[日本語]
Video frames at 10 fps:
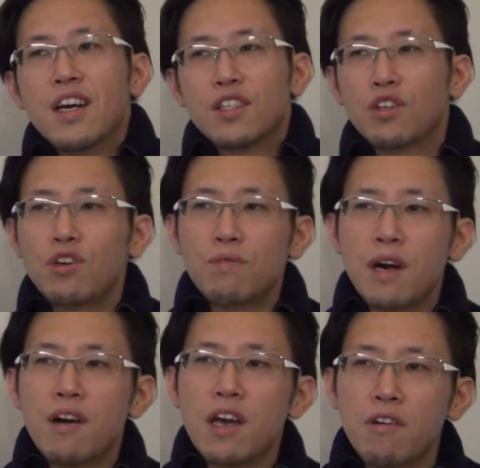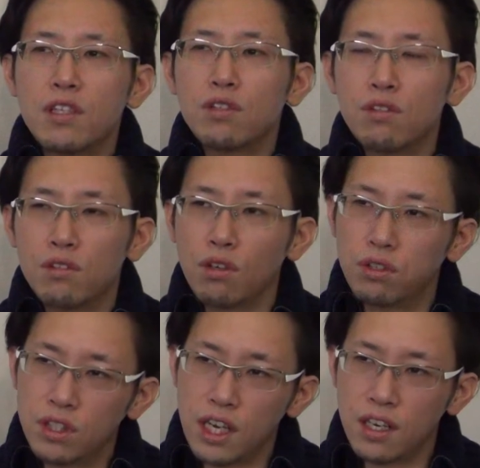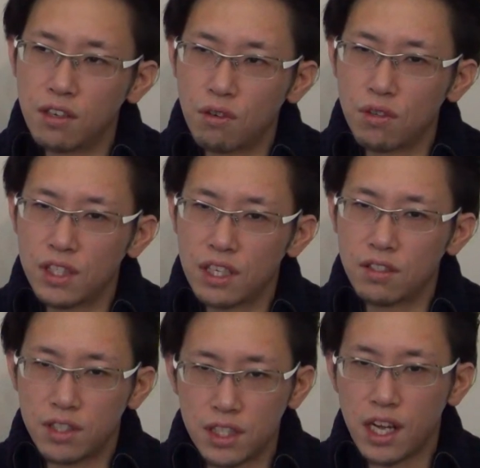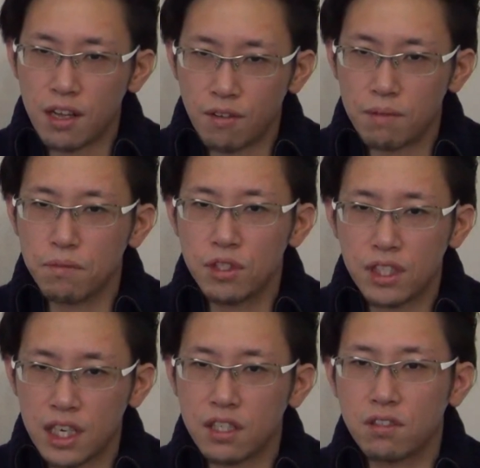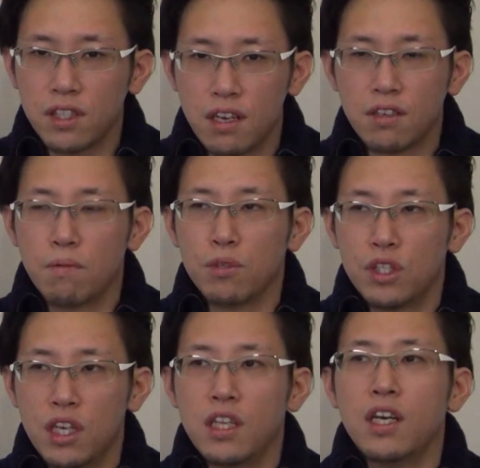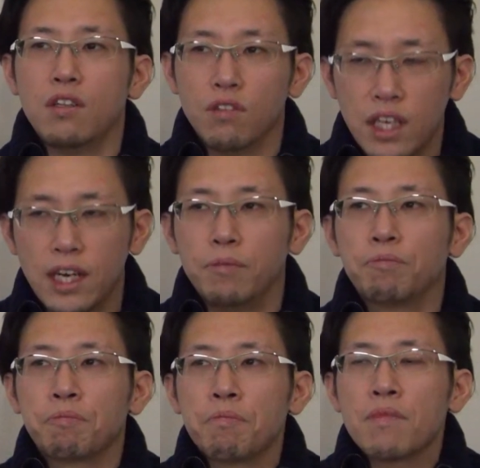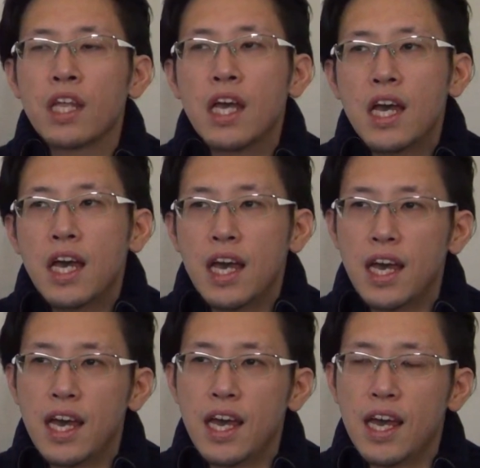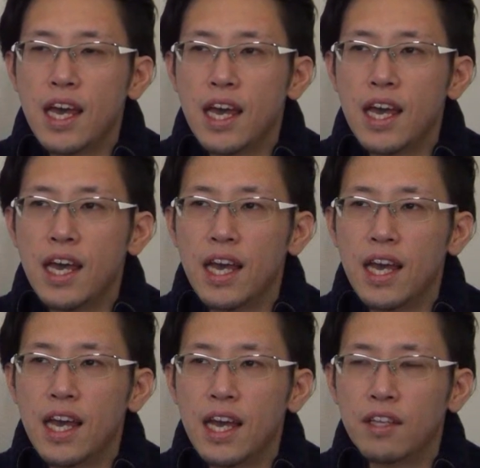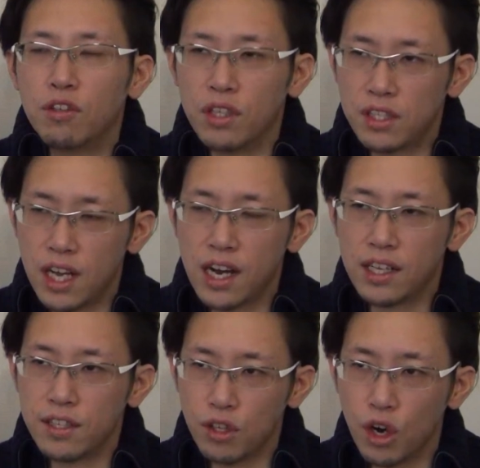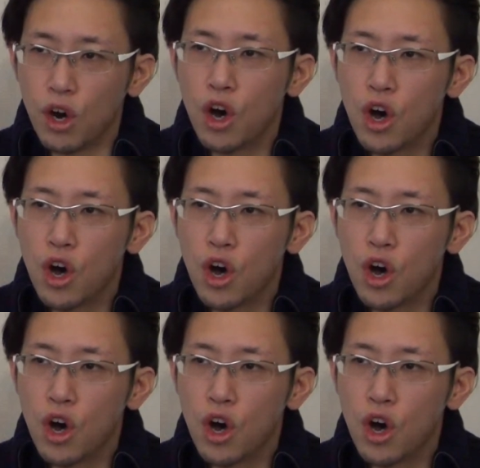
そういう場合はちょっと復縁工作自体は難しくなるかもしれないのでえー、っとですねあれですよ